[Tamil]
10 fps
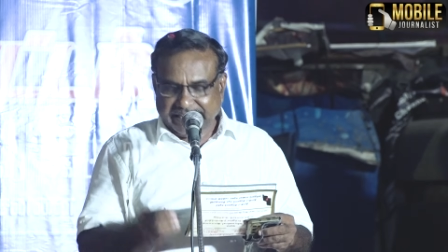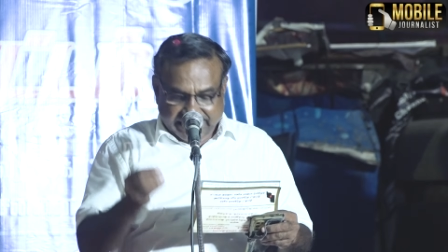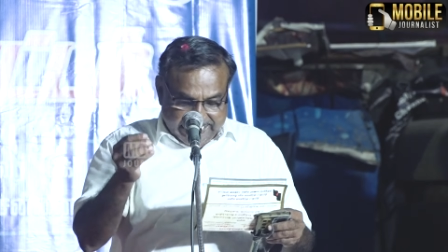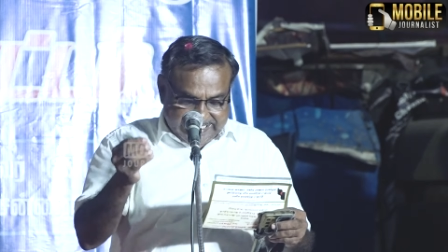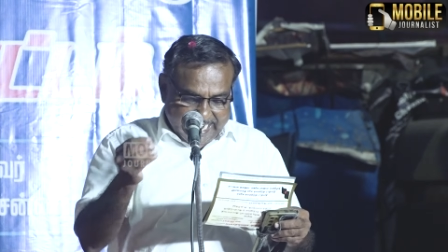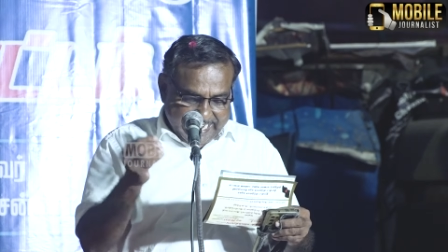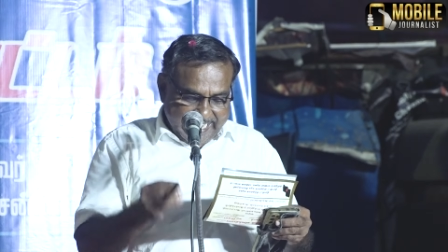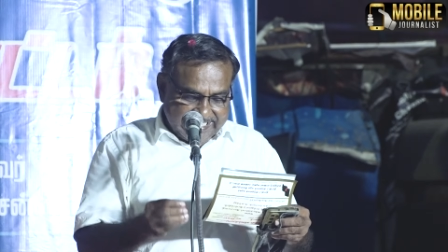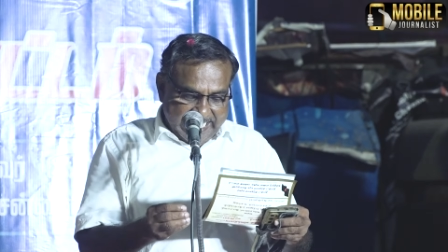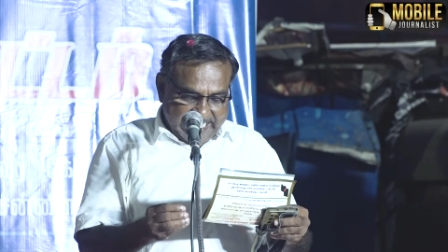
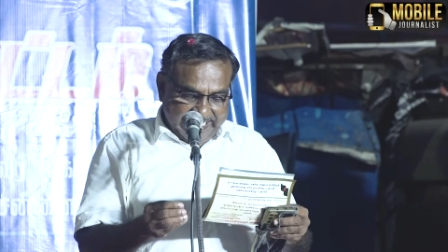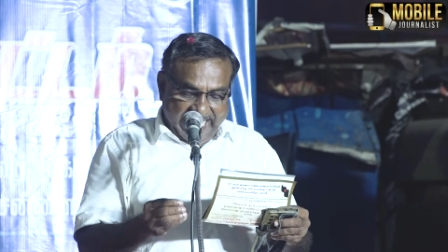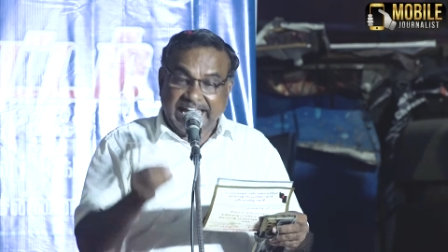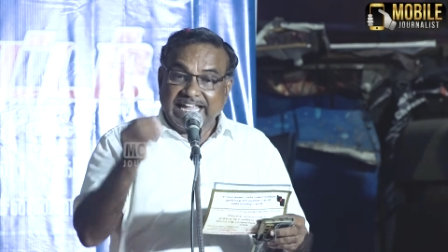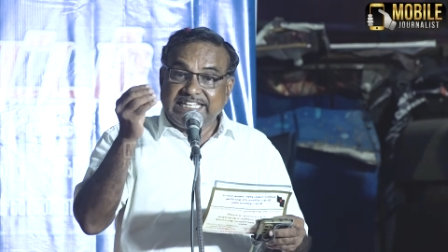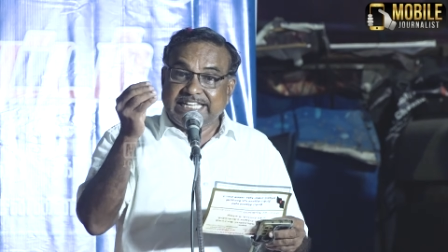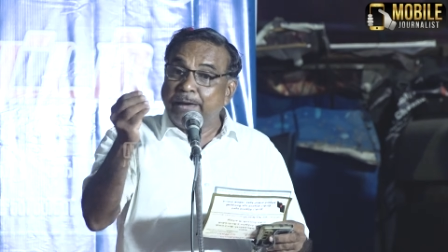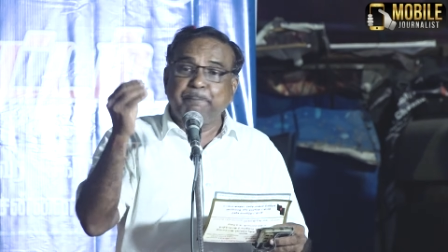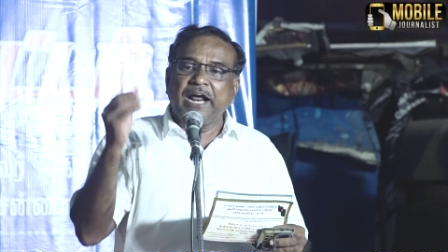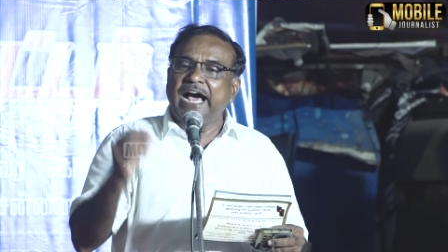இளைஞரணியை சார்ந்த
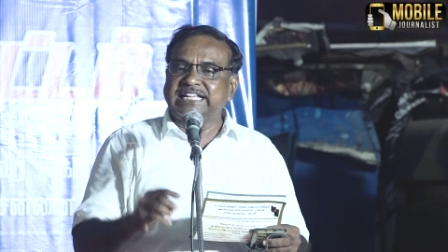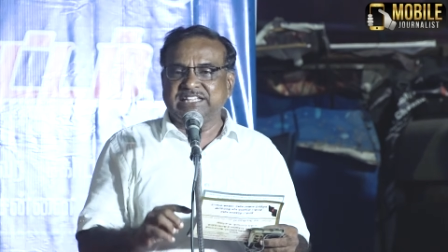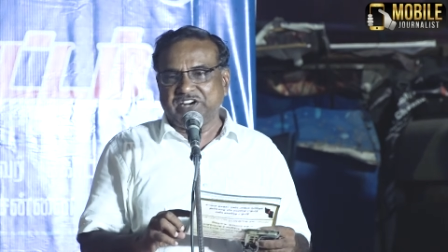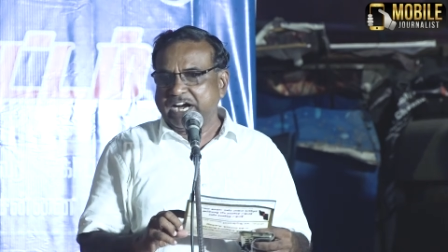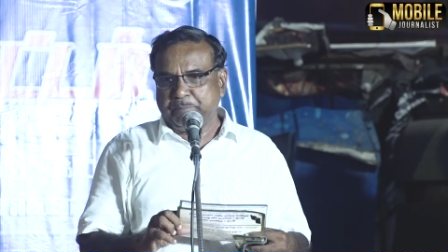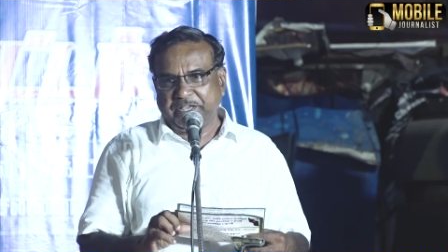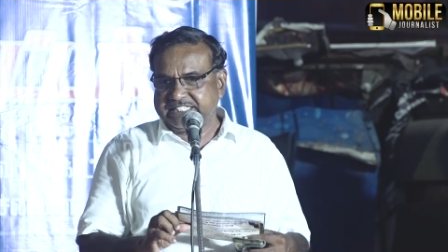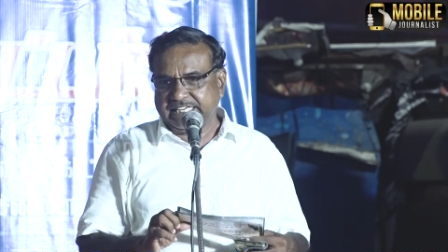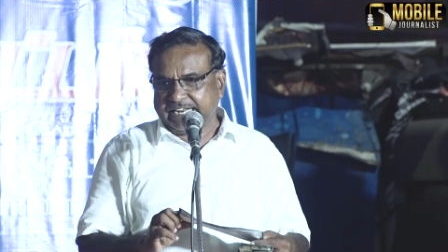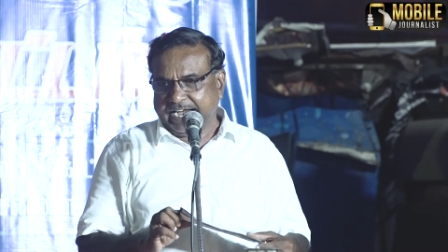ஜெயபிரகாஷ் அவர்கள்
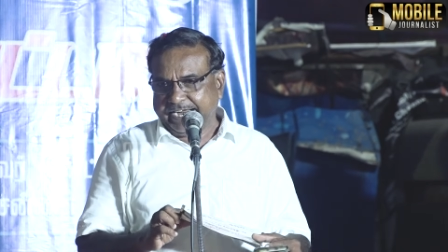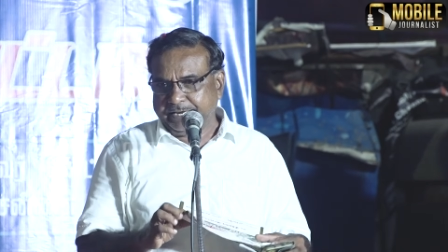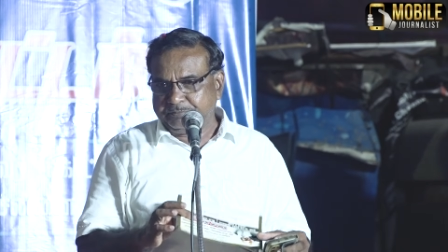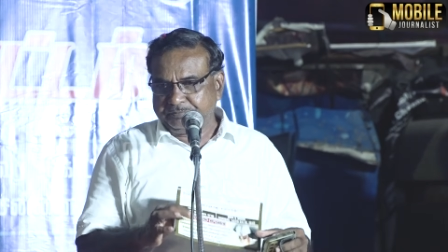பேசியிருக்கிறாங்க